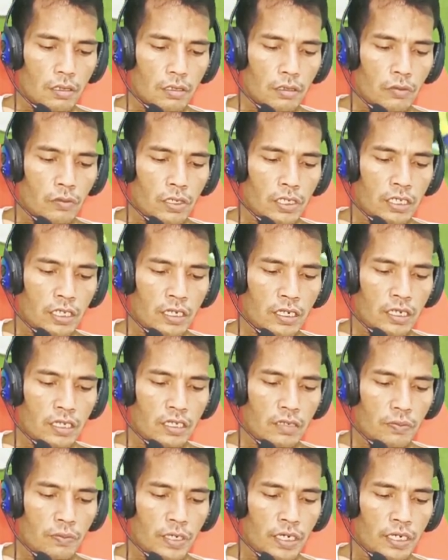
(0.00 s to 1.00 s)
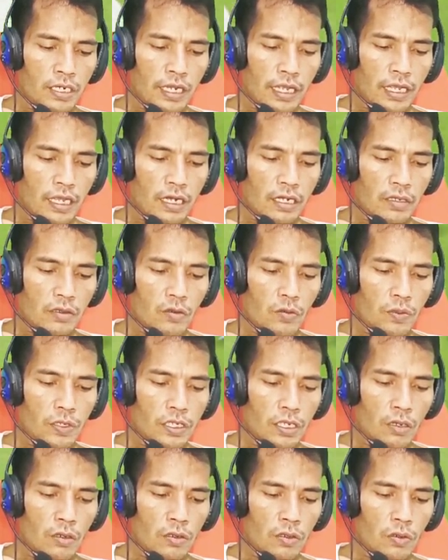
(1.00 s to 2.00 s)
tulisannya sprint tackle itu
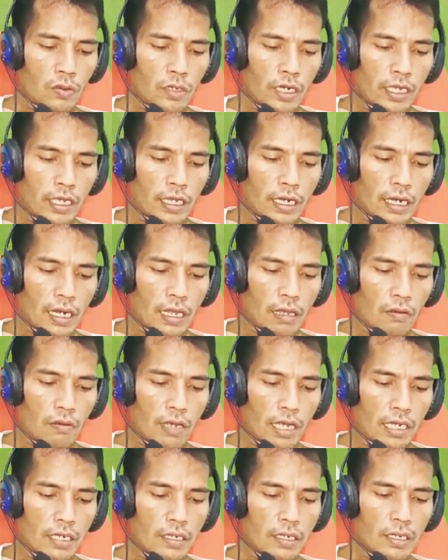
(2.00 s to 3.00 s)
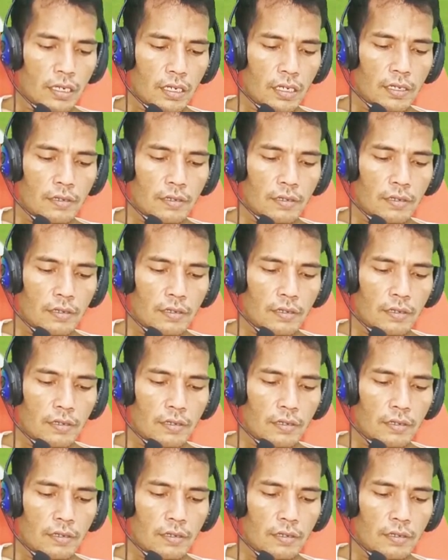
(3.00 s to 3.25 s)
bisa untuk naik ke lawan